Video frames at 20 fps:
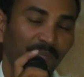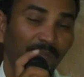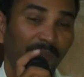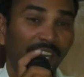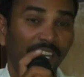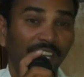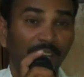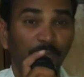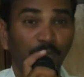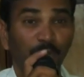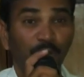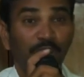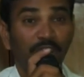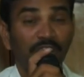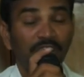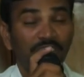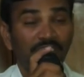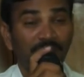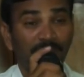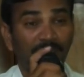మంట
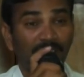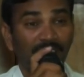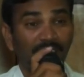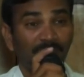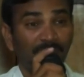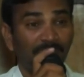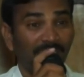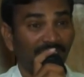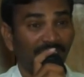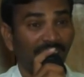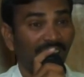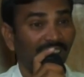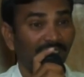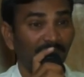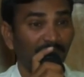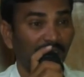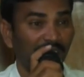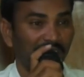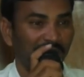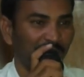పుట్టించే మాట
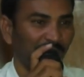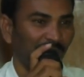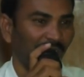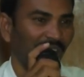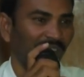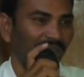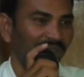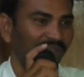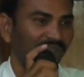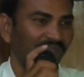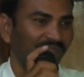మాట్లాడితే మర్చిపోలేం